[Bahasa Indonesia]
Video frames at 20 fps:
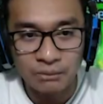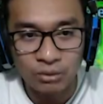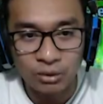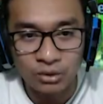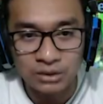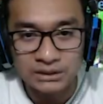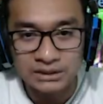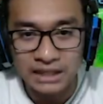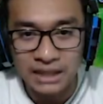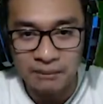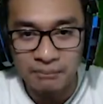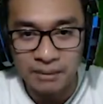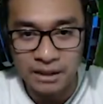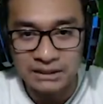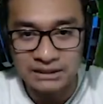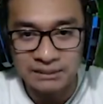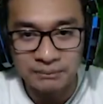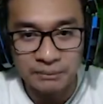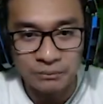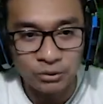mukul siapa,
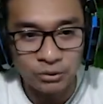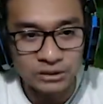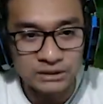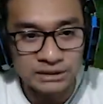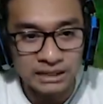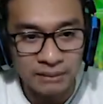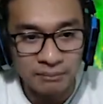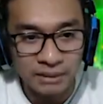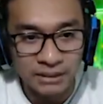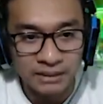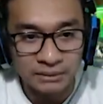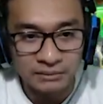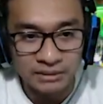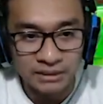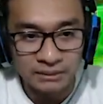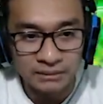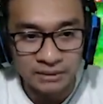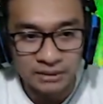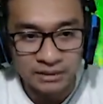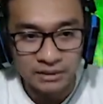siapa mukul siapa ya,
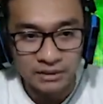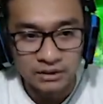teman-teman.